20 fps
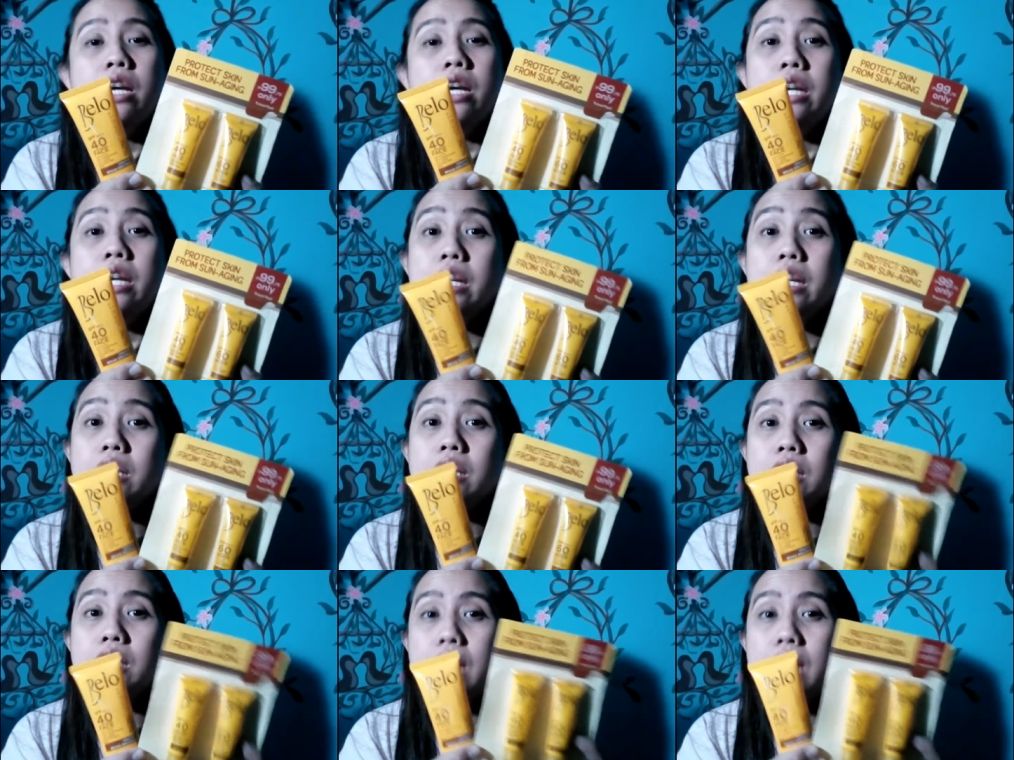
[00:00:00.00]

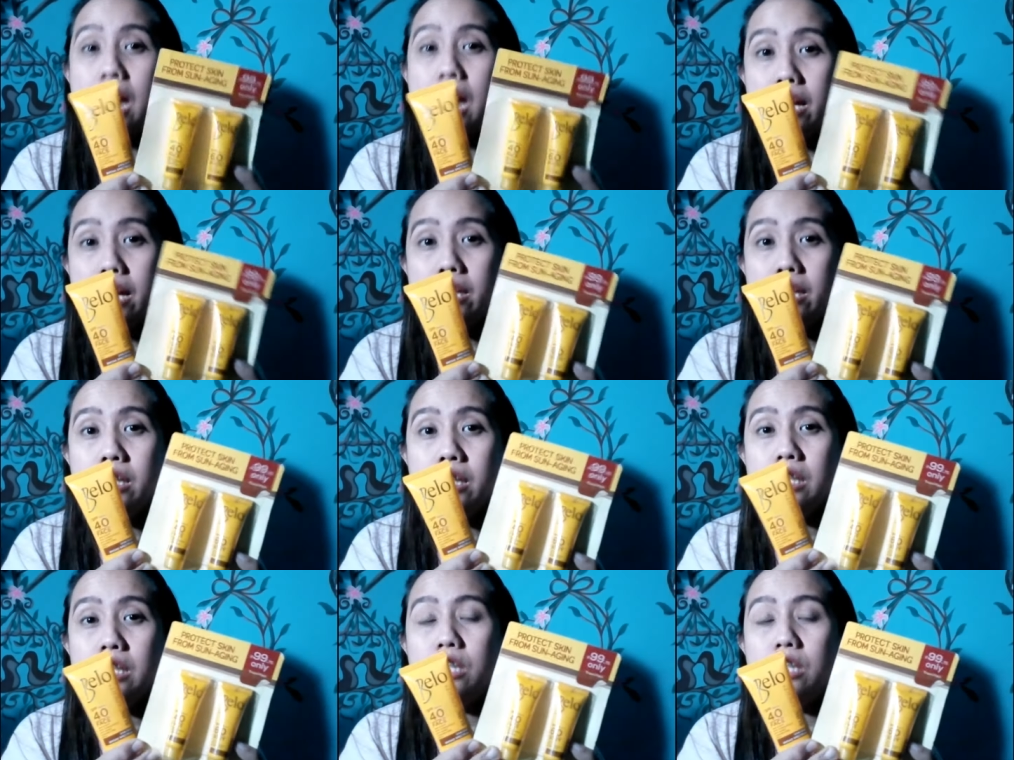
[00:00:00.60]
hit
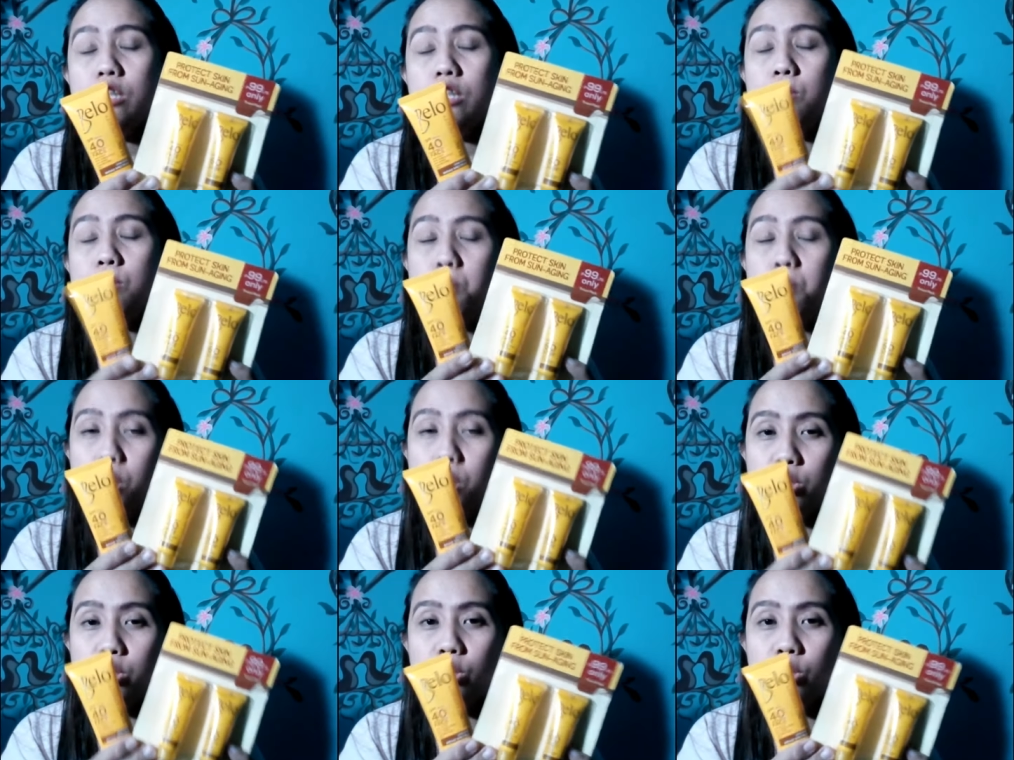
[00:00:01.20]
like
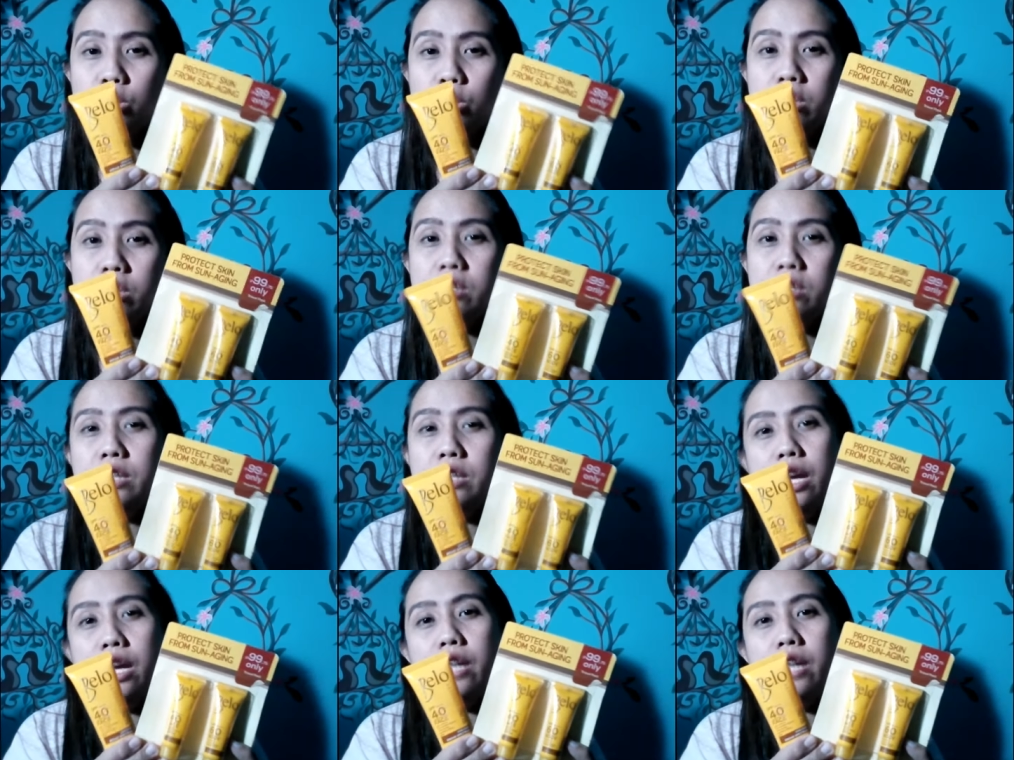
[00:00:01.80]

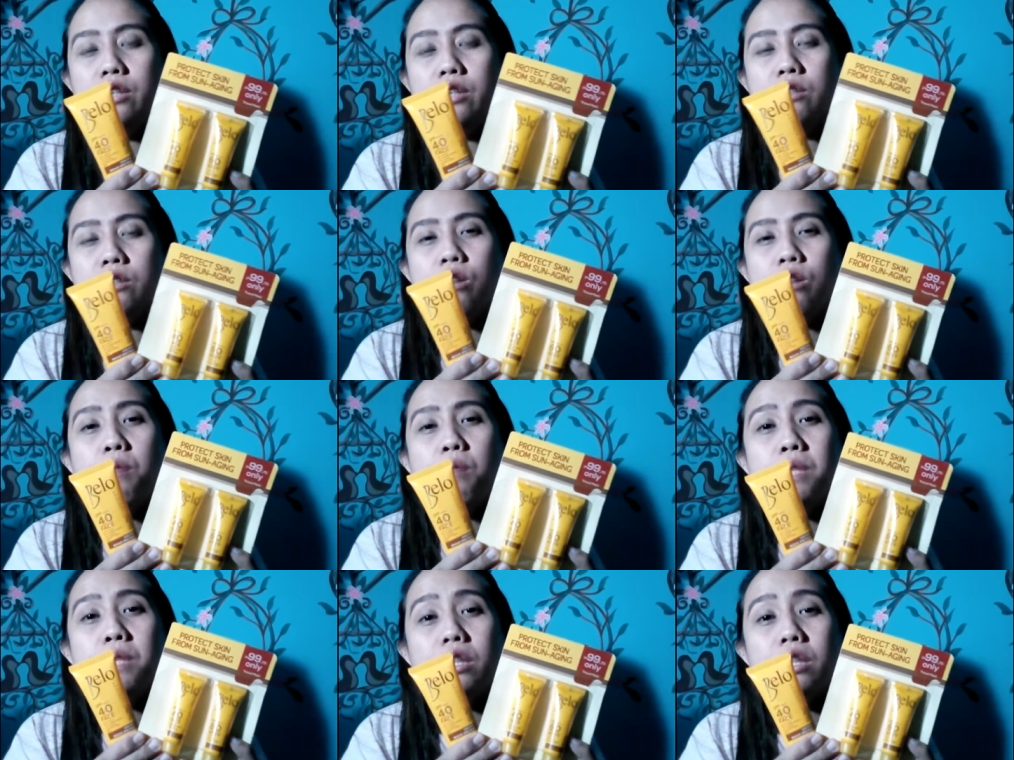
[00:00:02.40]
button then
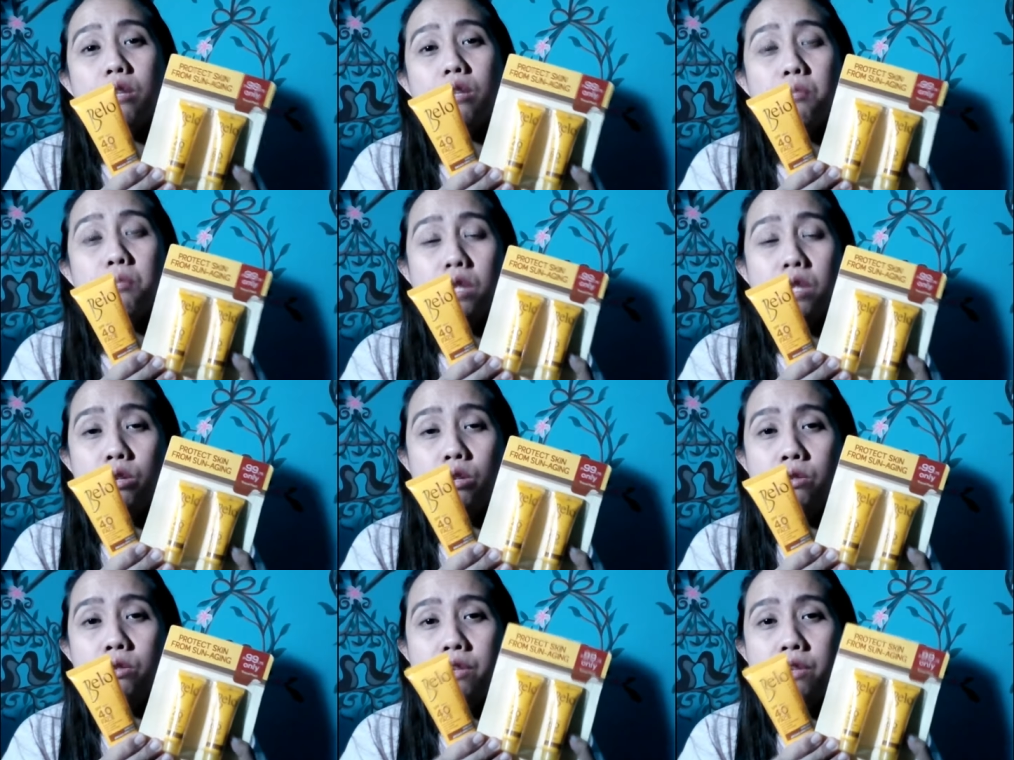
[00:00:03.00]
comment down
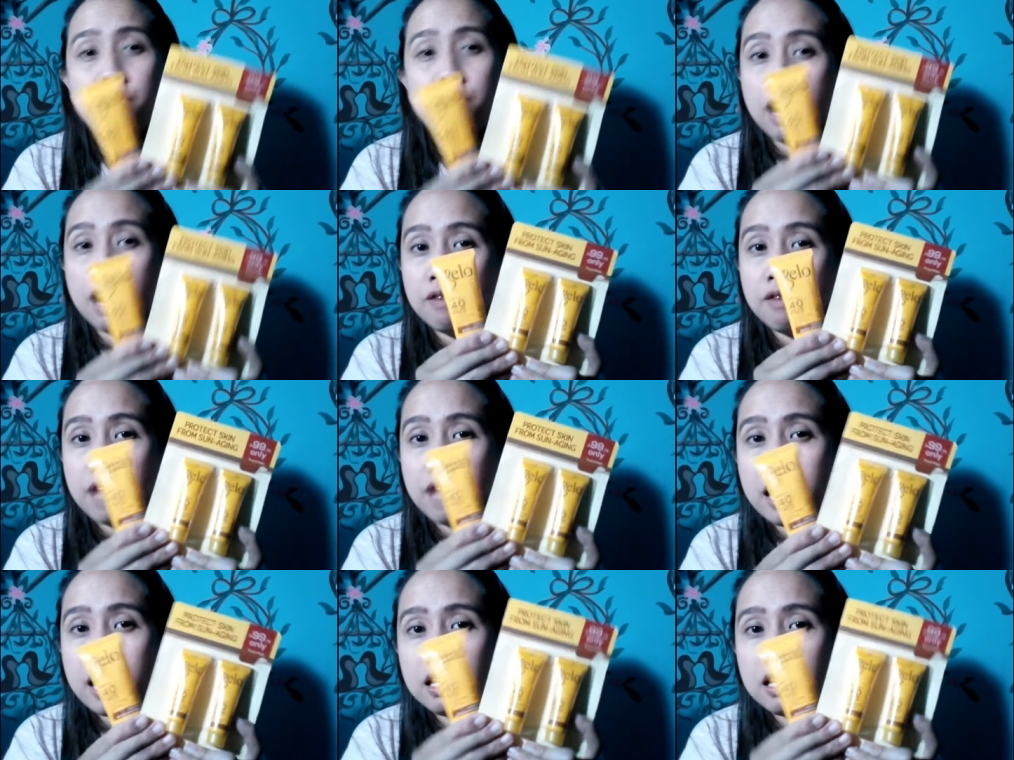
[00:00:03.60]
below if you
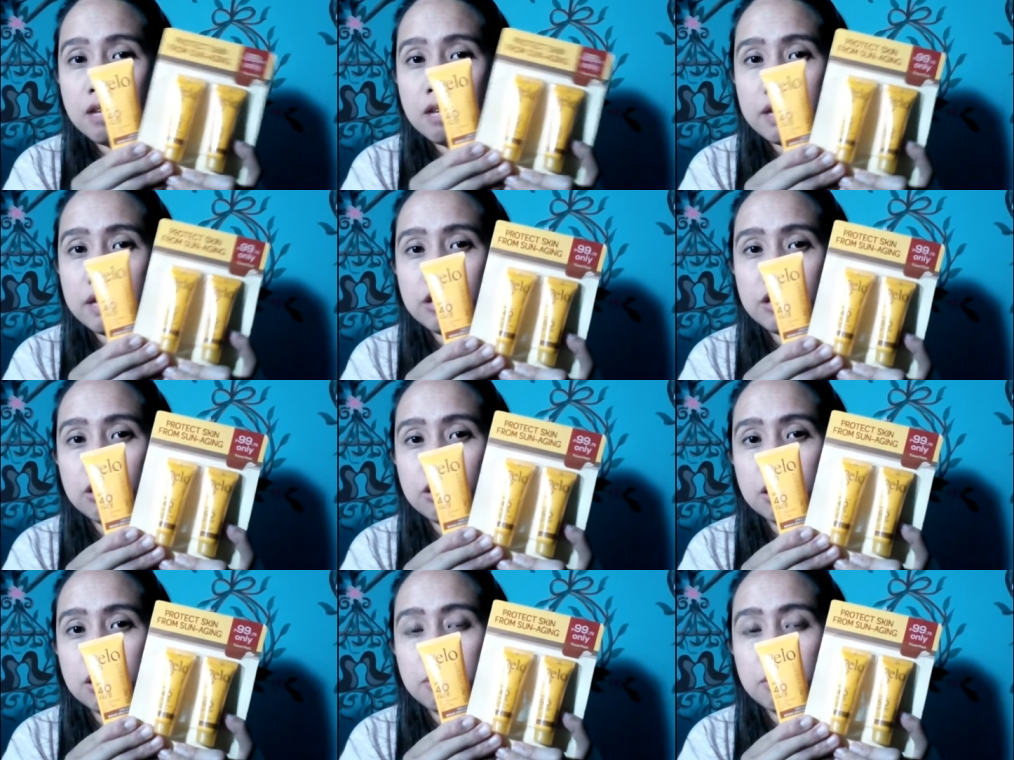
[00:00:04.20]
have any
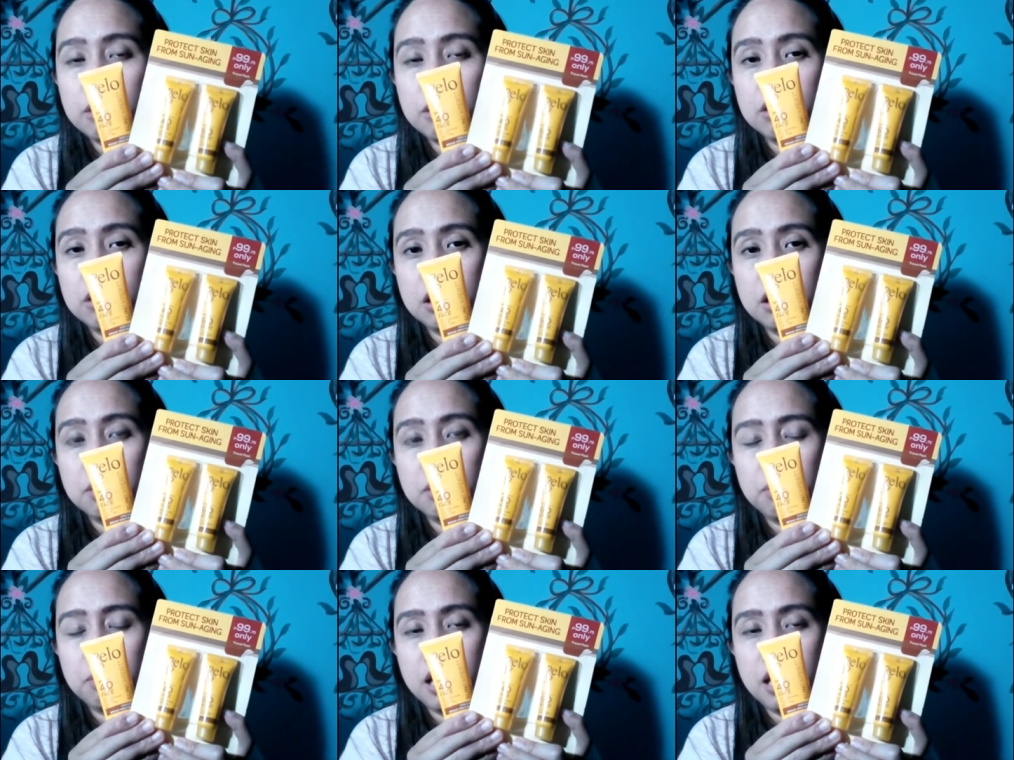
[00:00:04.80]
question about
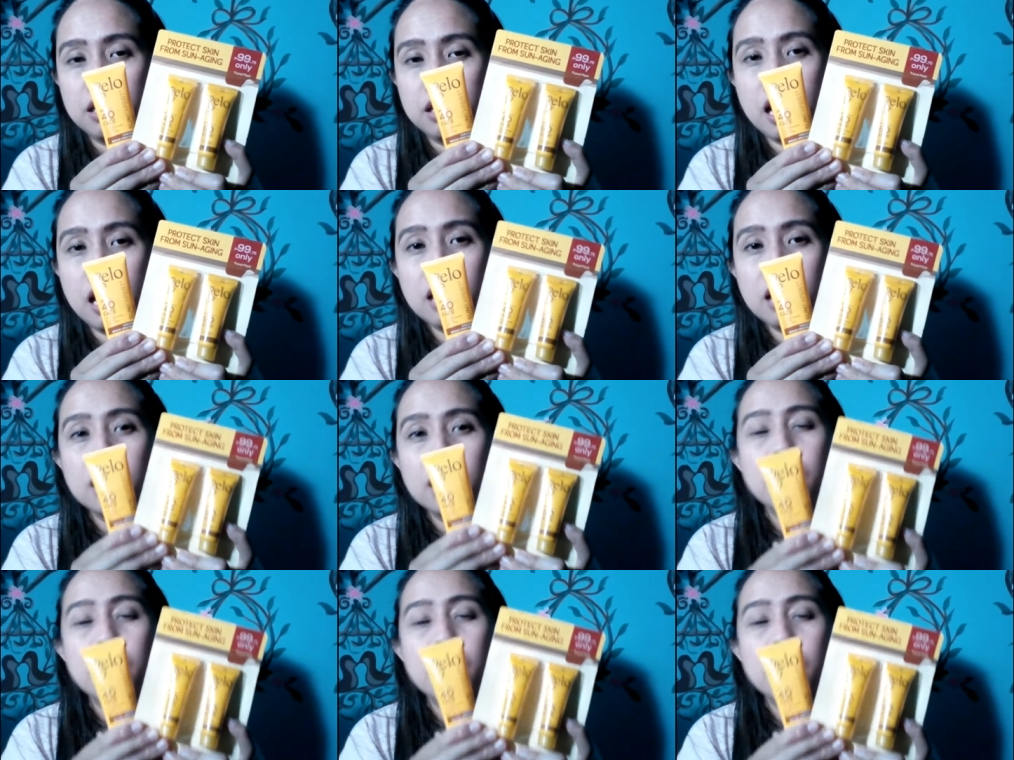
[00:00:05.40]
this product